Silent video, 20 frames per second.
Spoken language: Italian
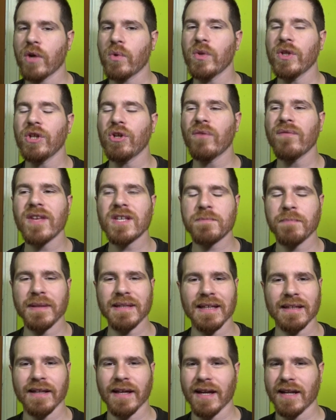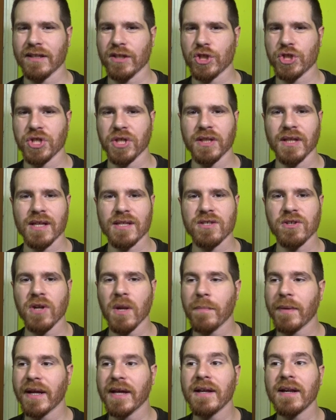quindi non vi aspettate grandi scene d'azione
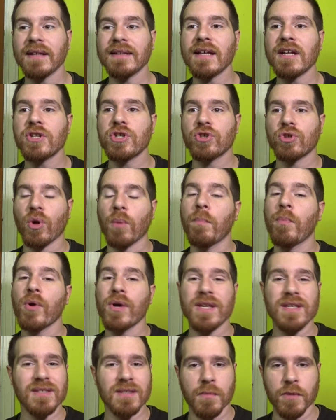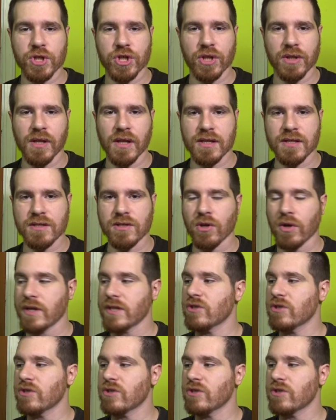perché in realtà ci sono pochissime scene d'azione,